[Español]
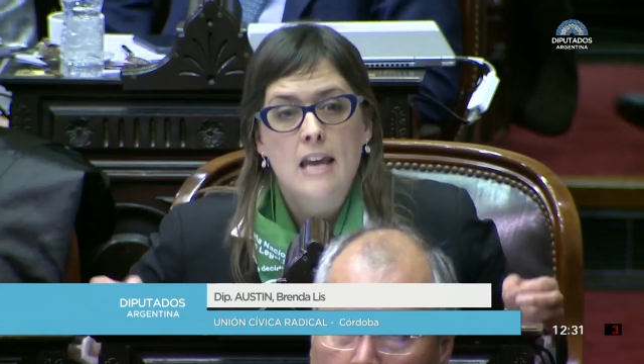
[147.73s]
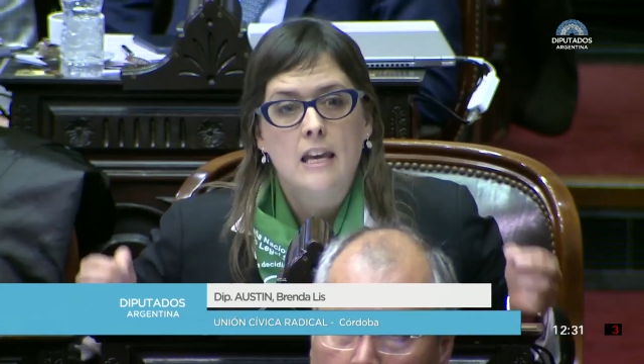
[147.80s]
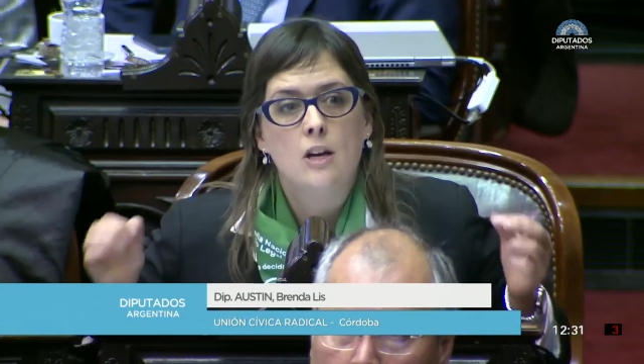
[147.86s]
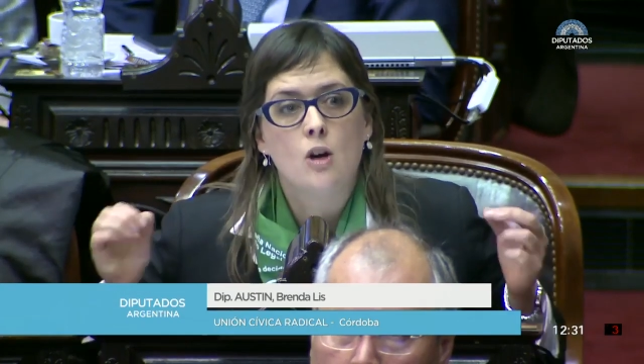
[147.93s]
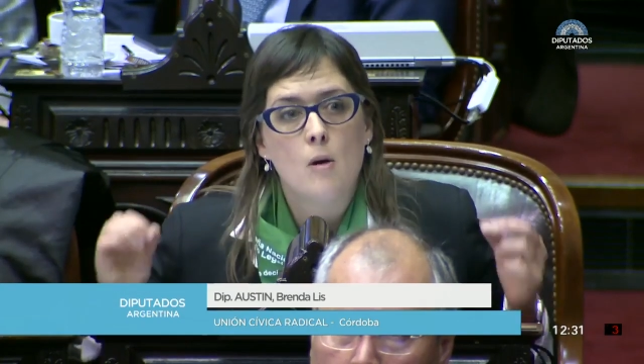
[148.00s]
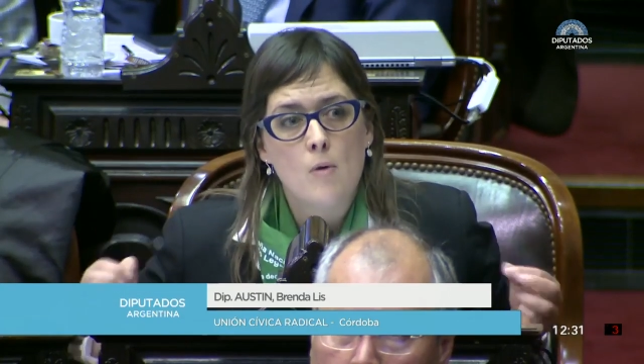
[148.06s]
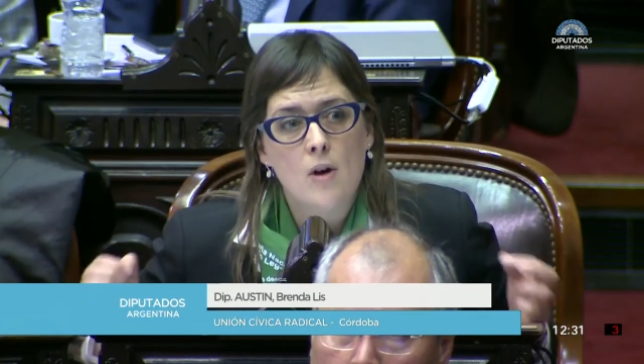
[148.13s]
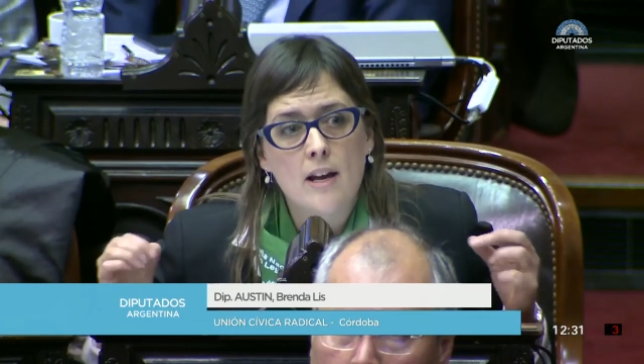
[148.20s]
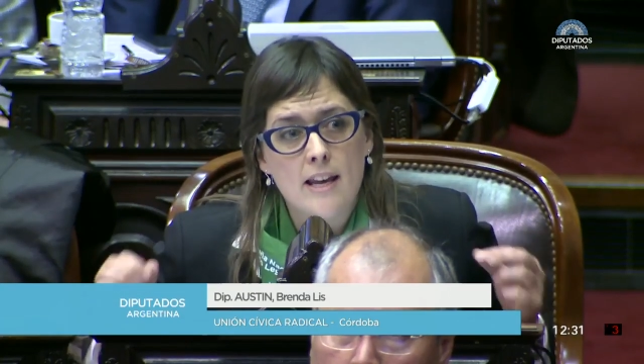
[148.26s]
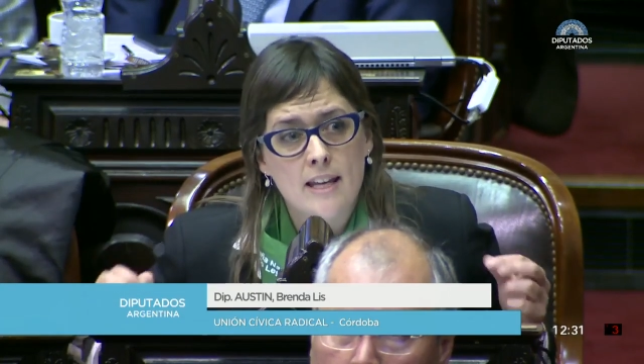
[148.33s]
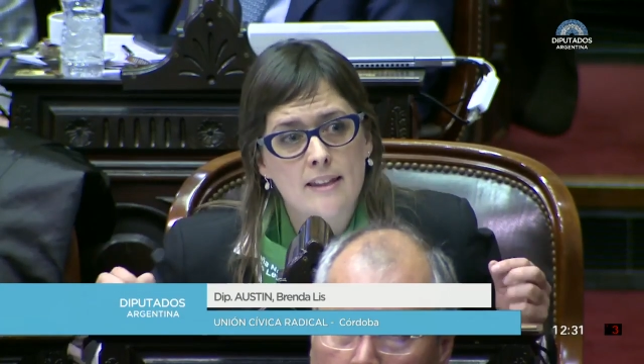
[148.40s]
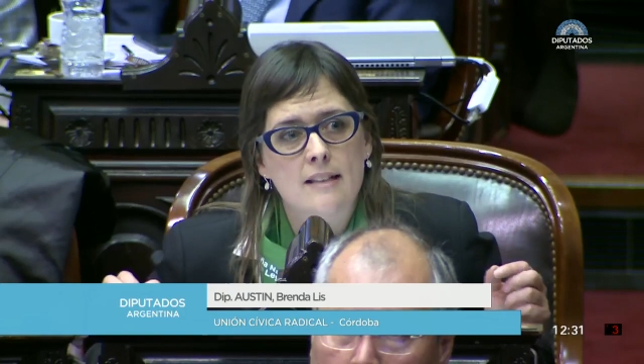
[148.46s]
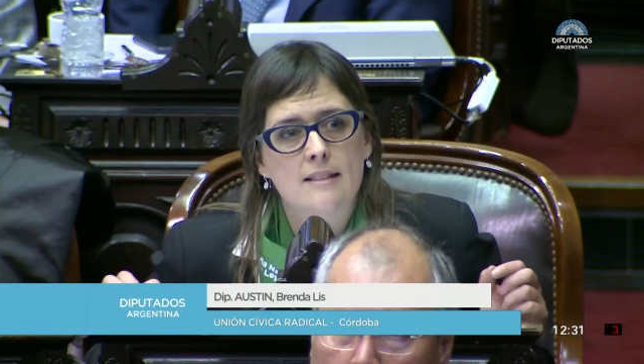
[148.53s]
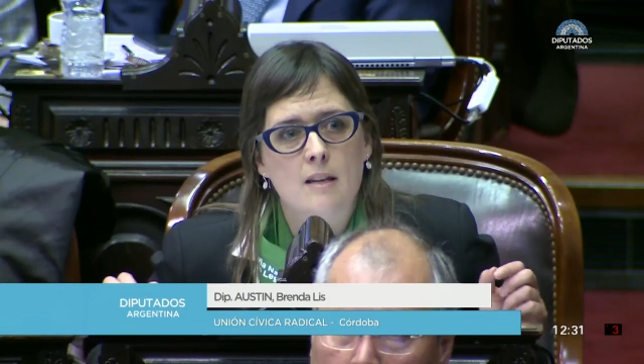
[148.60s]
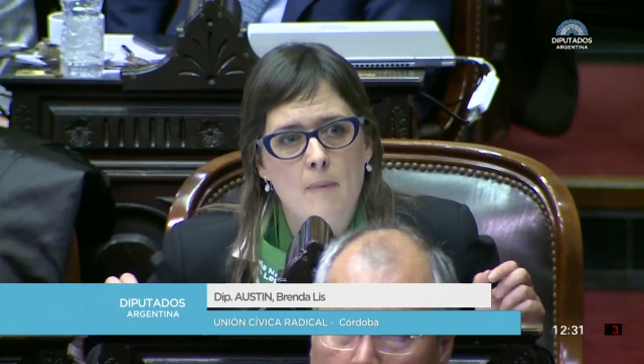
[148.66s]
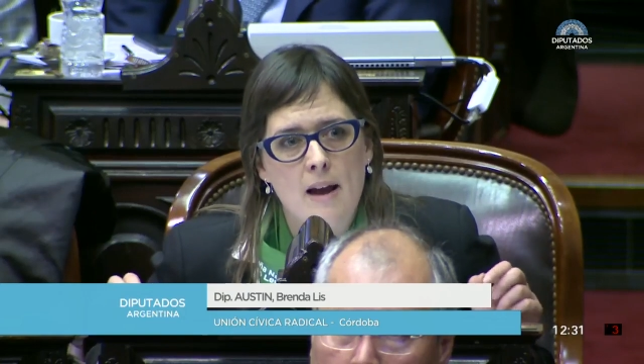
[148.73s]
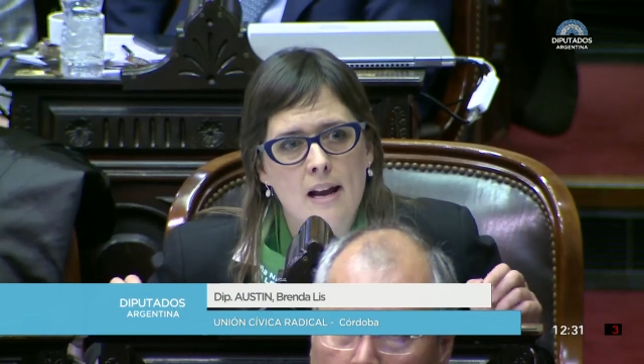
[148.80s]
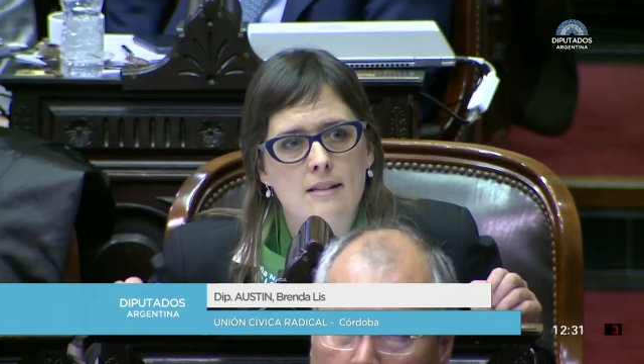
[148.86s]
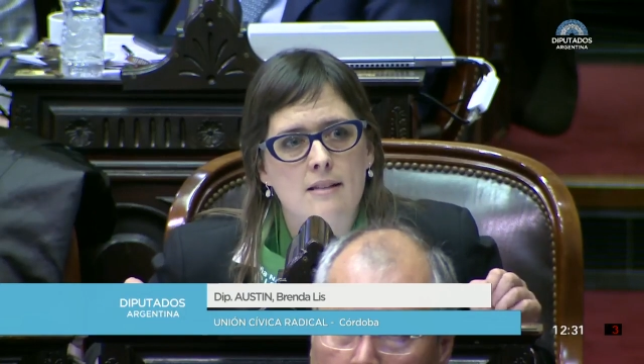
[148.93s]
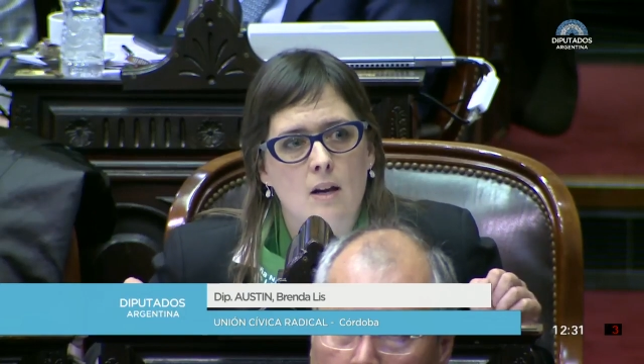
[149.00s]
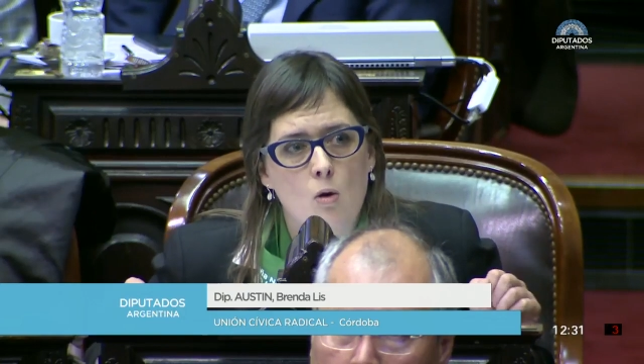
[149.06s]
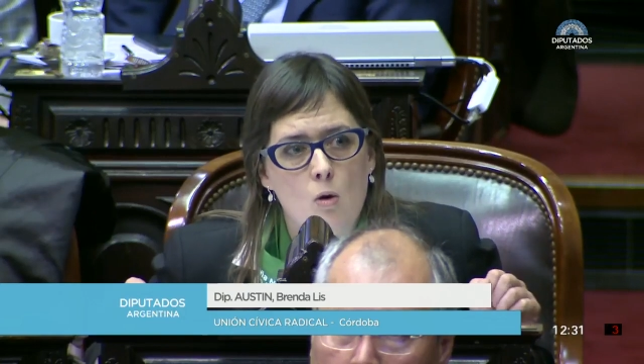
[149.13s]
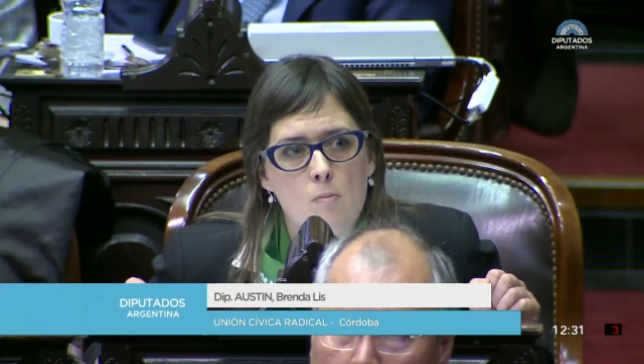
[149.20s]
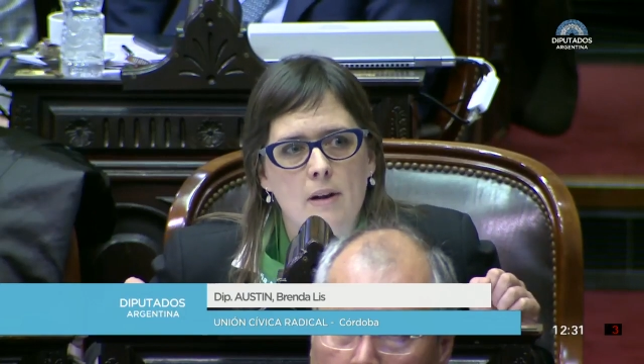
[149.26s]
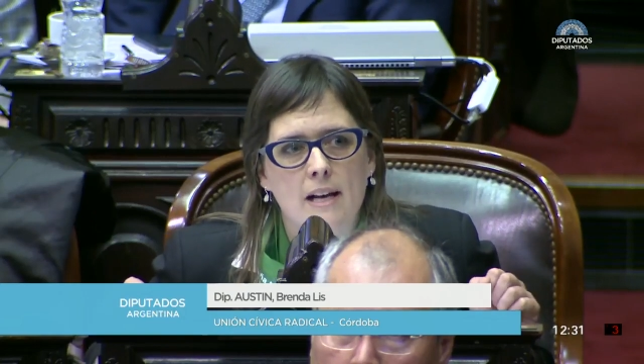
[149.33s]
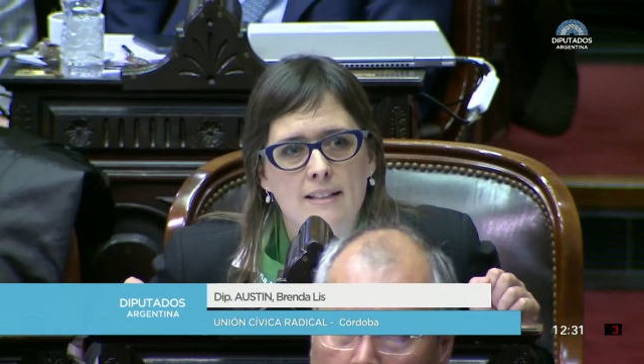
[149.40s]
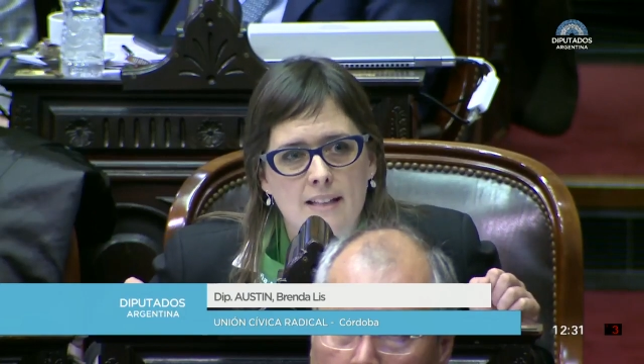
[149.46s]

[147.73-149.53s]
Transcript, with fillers: y como esta semana se cumple